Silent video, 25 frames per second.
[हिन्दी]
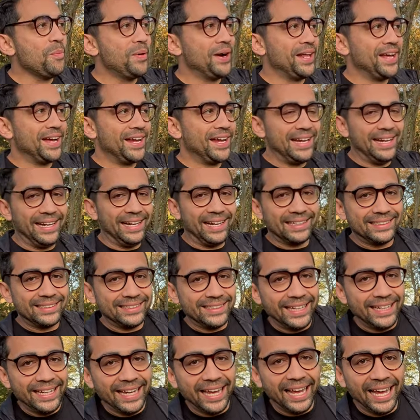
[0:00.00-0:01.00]
बड़ा
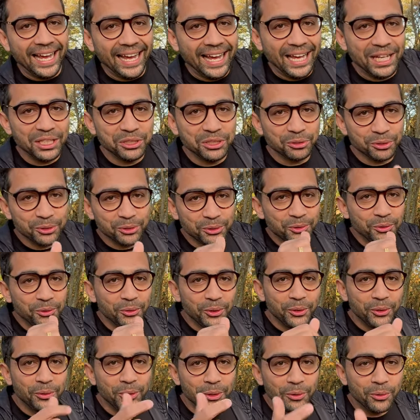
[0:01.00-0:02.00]
इंटरेस्टिंग है जो जो
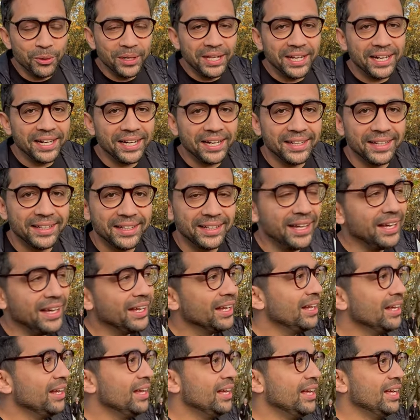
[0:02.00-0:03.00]
थोड़ी थोड़ी घुट्टी लगा लेते
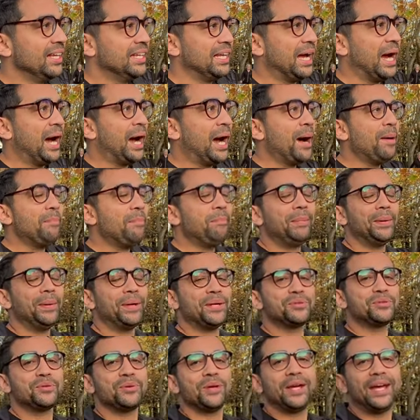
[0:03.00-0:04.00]
हैं यहाँ पर
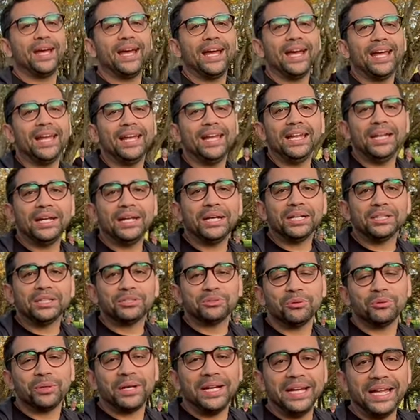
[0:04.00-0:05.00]
जो है लेकर
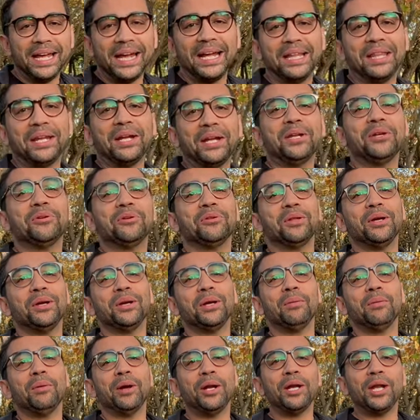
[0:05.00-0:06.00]
स्टोर इंडिया की तरह नहीं होता है
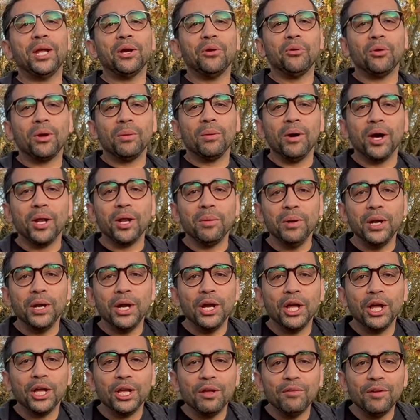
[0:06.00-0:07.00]
कि भाई ठेकों के बाहर भीड़
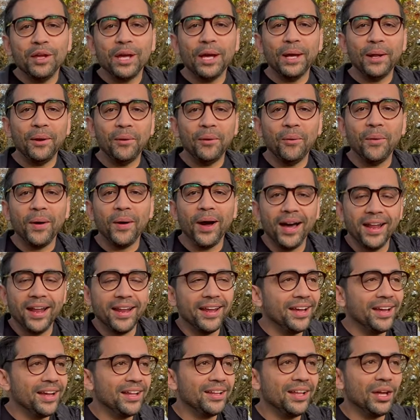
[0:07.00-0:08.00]
लगी हुई है लोग आ रहे
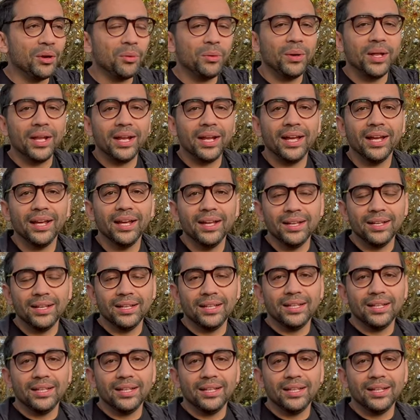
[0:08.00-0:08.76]
हैं दारू ले रहे हैं